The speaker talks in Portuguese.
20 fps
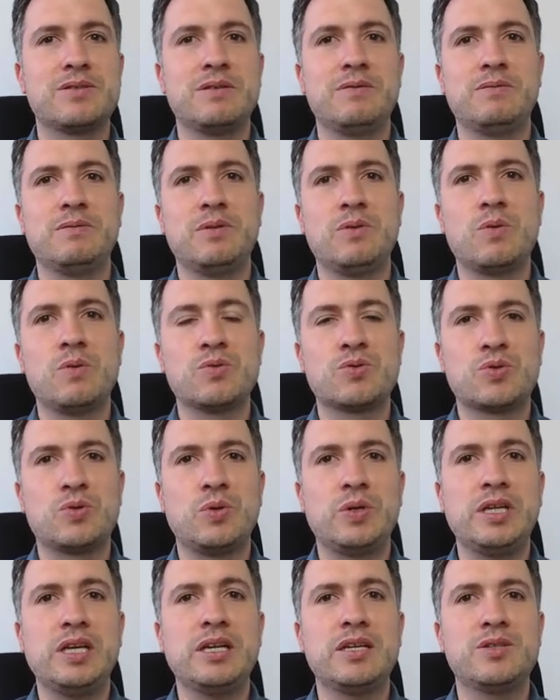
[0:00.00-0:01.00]
em, em,
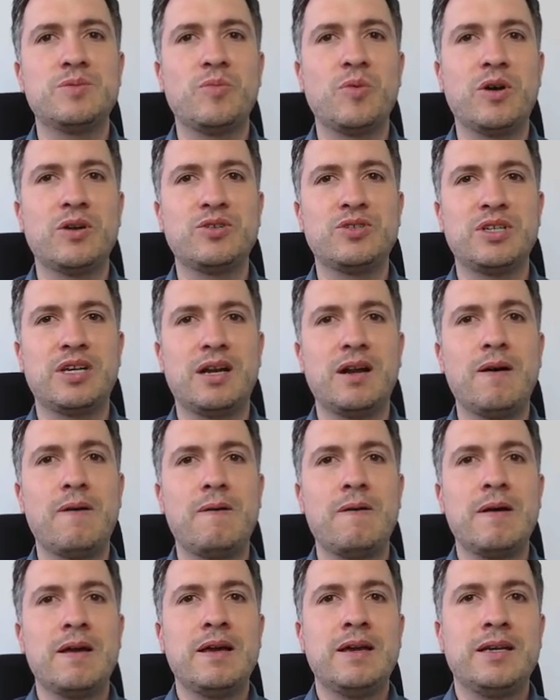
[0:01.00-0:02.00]
consultoria de modo
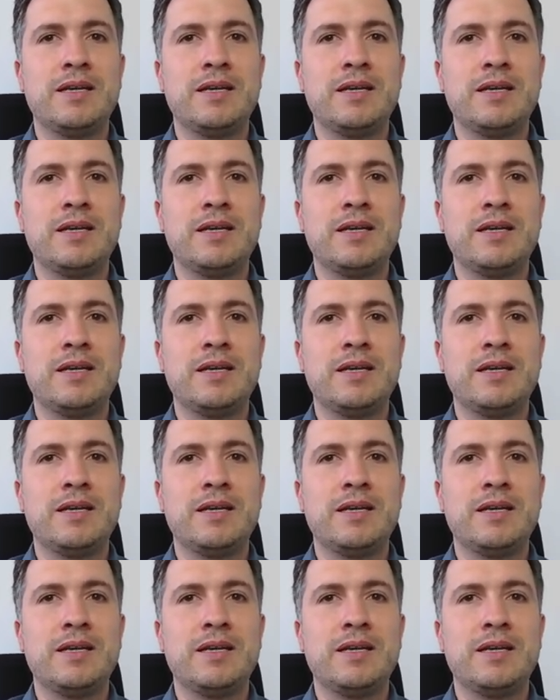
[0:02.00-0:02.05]
geral,